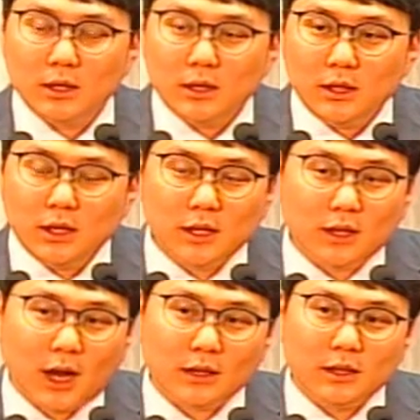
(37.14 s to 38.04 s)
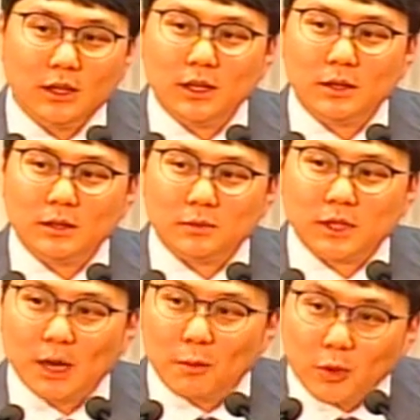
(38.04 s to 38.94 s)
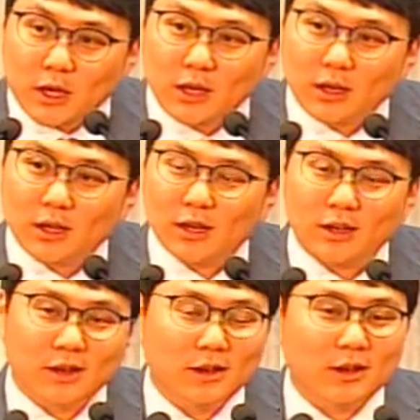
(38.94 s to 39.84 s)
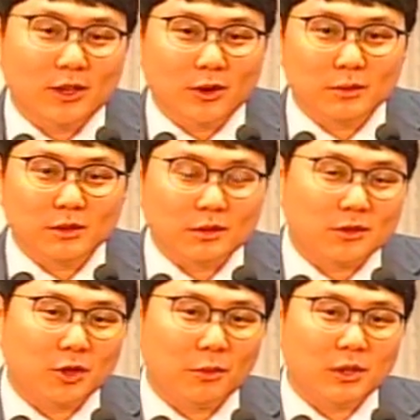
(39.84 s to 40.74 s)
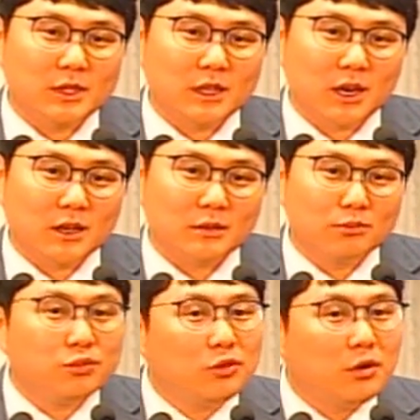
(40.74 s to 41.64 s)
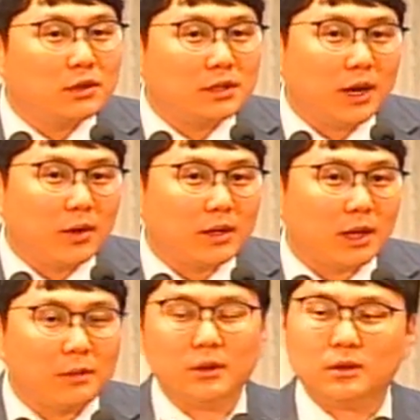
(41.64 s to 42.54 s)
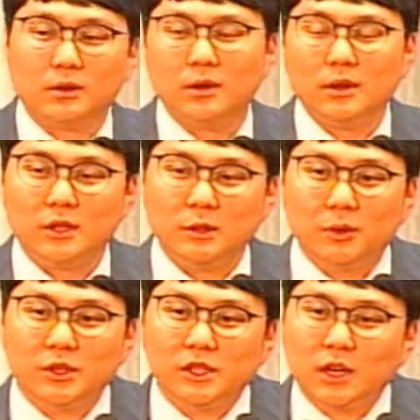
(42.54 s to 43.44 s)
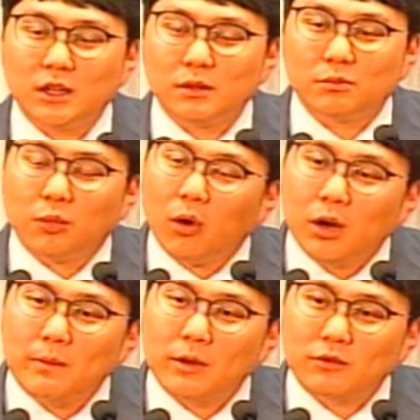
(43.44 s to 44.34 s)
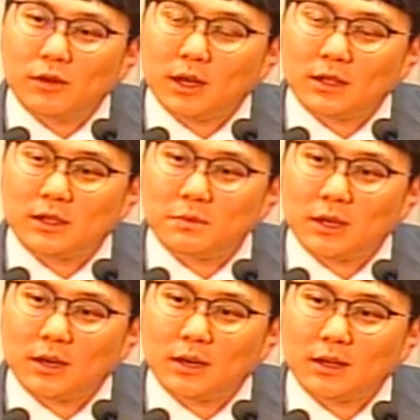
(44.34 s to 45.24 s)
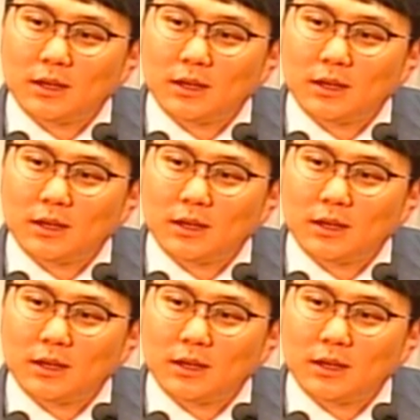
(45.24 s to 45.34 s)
이, 다, 이 제목이 여러분 저번 시간에는 무엇을이라고 했다면 이번 시간은 뭘 배우는 것 같으십니까?